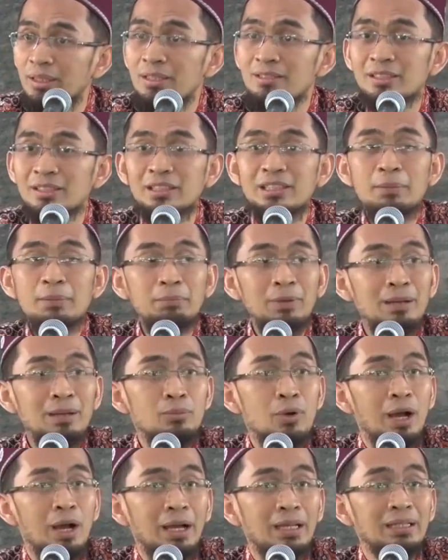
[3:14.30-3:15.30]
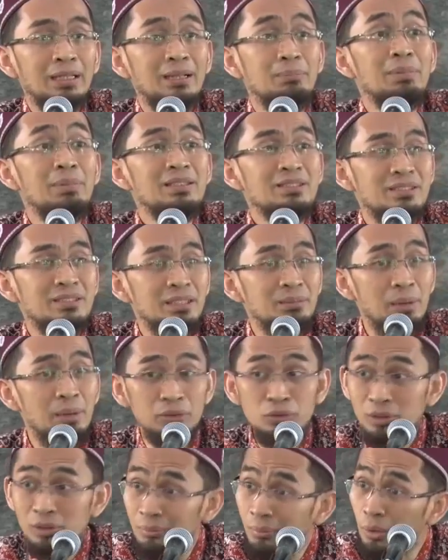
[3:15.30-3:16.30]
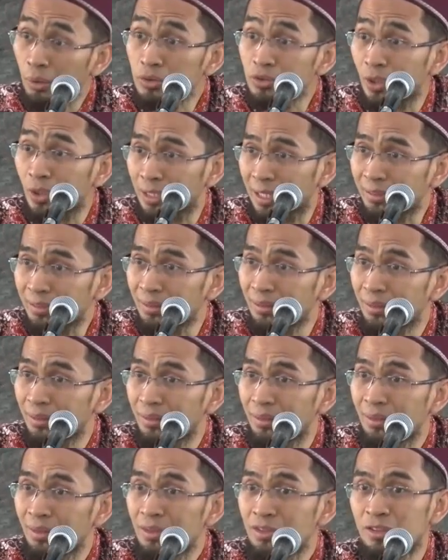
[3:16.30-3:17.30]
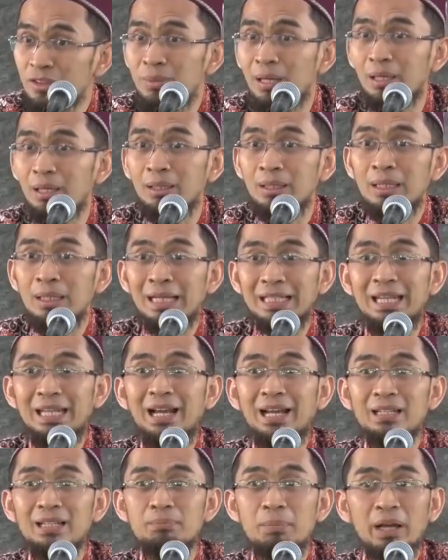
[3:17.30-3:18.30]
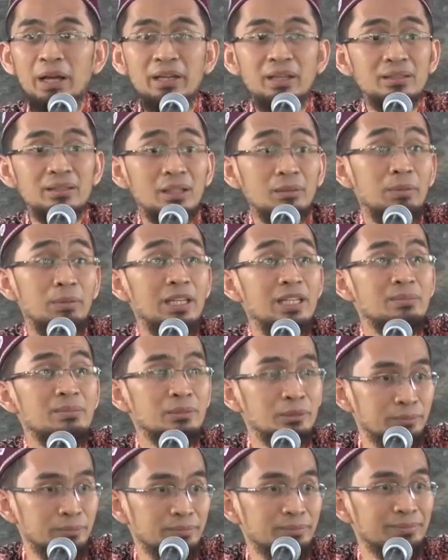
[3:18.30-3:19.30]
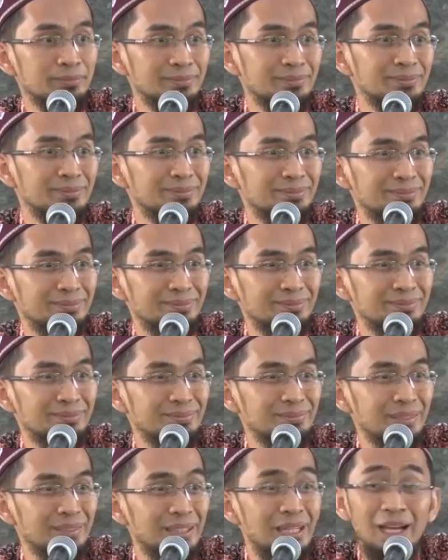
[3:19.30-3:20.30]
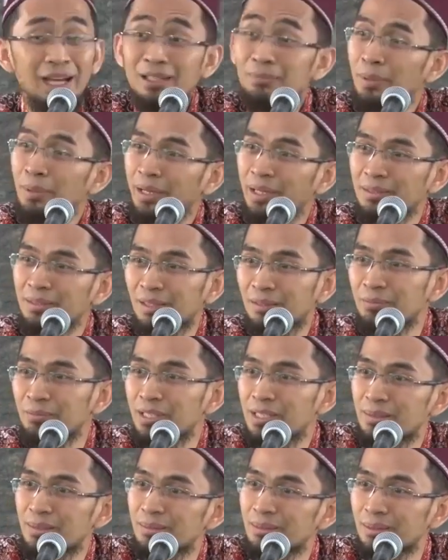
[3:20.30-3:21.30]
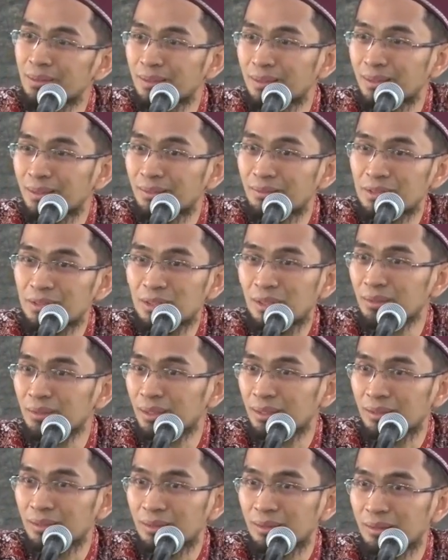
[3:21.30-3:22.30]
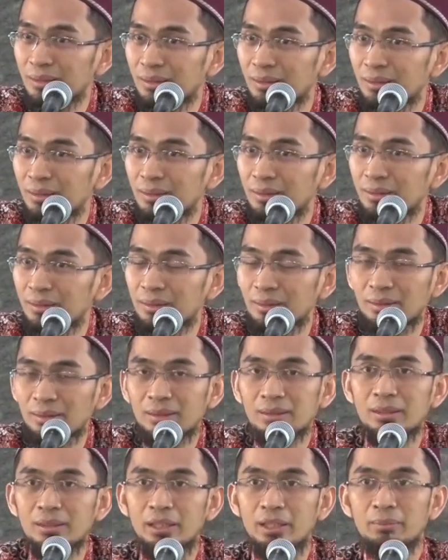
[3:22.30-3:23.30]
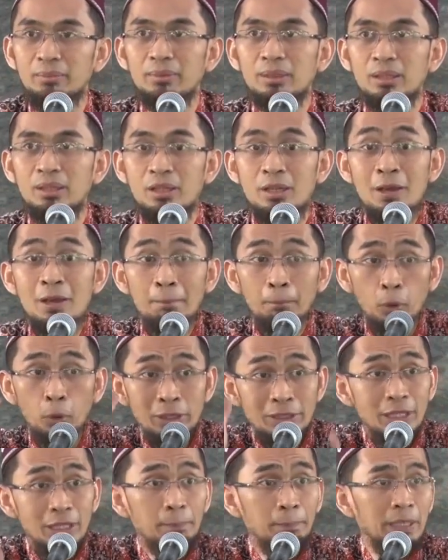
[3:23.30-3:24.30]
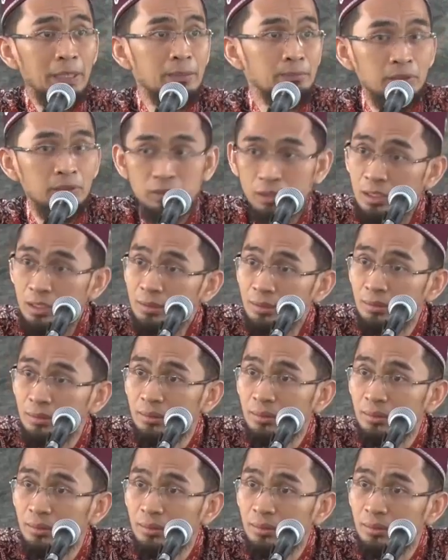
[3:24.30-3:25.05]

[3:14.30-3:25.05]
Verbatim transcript: setiap kamu akan ke masjid, maksudnya mau sholat, coba kenakan pakaian terbaikmu kenakan pakaian terbaikmu Masya Allah Baik. poin yang paling penting